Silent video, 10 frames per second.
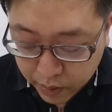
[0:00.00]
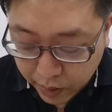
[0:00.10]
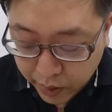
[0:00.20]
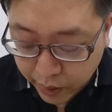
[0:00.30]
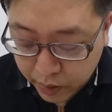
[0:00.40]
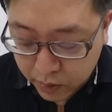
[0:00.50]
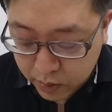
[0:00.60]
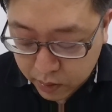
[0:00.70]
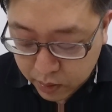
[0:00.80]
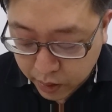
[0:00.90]
得了
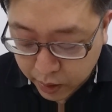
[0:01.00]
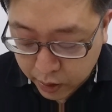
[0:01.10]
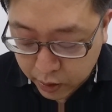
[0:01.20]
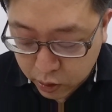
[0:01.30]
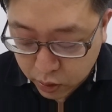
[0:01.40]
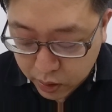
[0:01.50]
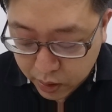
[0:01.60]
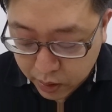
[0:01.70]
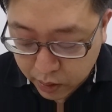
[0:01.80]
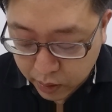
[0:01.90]
这个这个
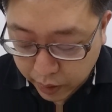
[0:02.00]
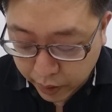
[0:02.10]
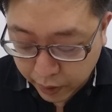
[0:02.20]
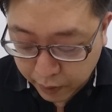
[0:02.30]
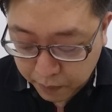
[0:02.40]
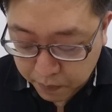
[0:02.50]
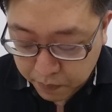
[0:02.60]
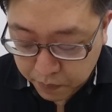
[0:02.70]
是啊